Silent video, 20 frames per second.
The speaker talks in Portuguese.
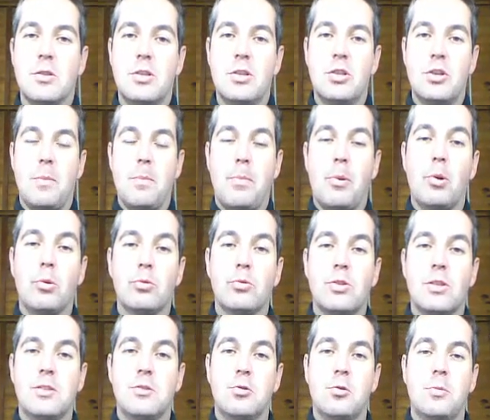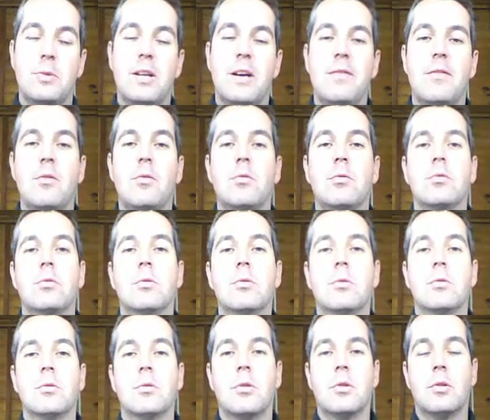ou seja, prontos. Eles dominavam,
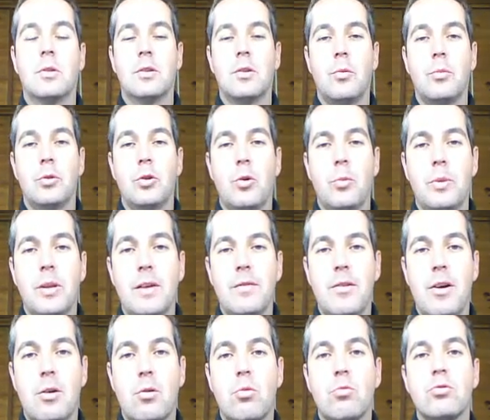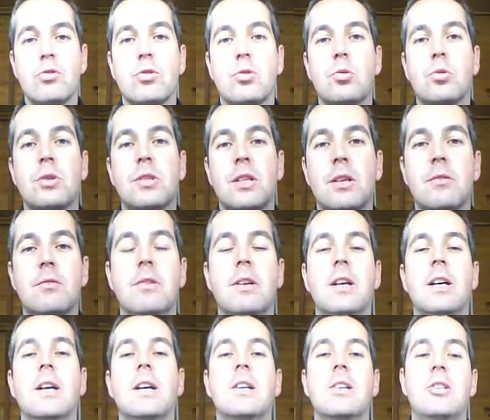o, o, dominavam a construção
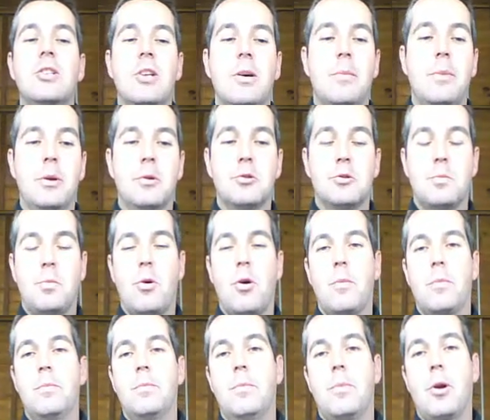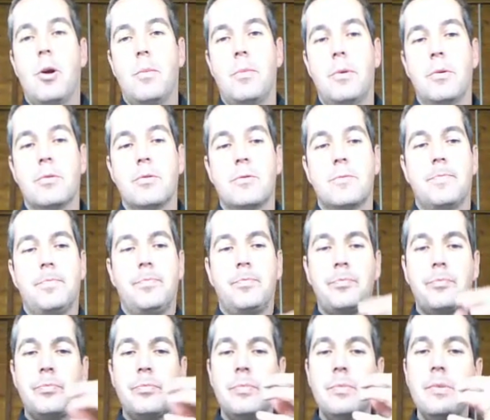de abrigos próprios.
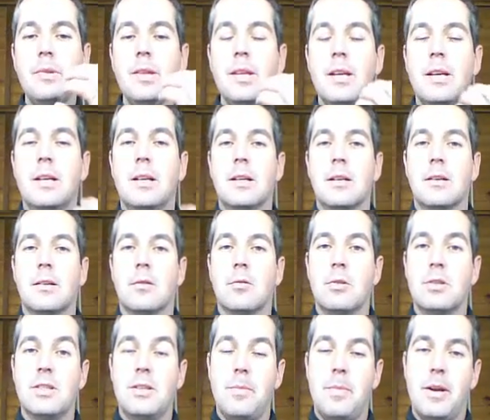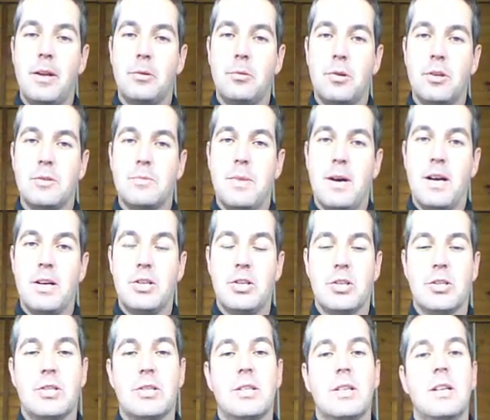Uh, com as temperaturas
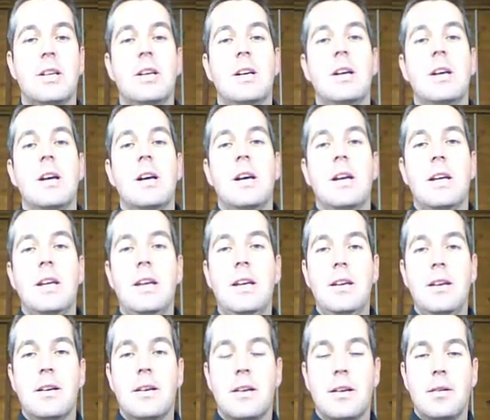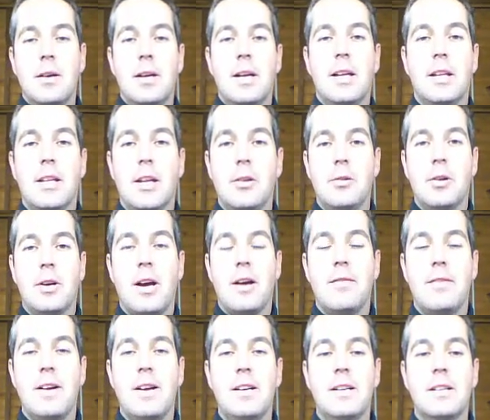baixas e entrando em
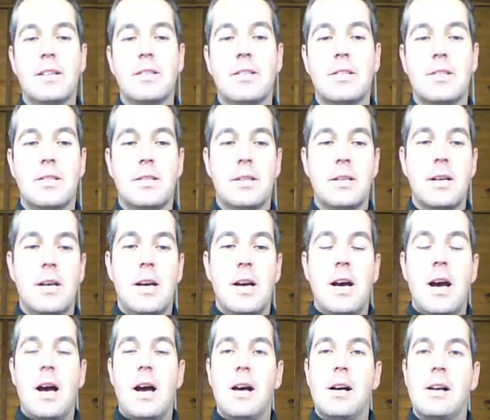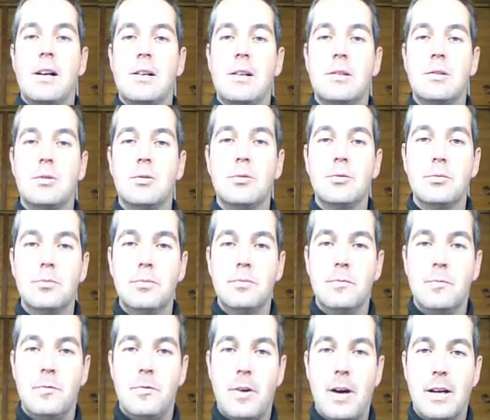cavernas, um
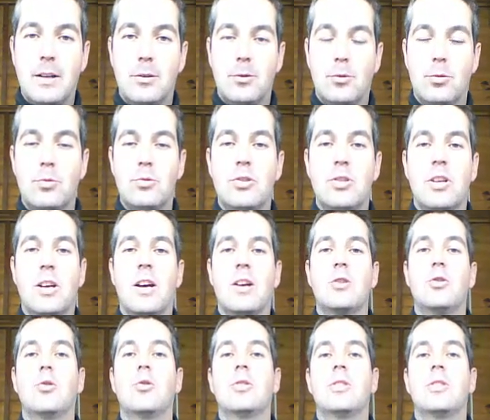fato desencadeou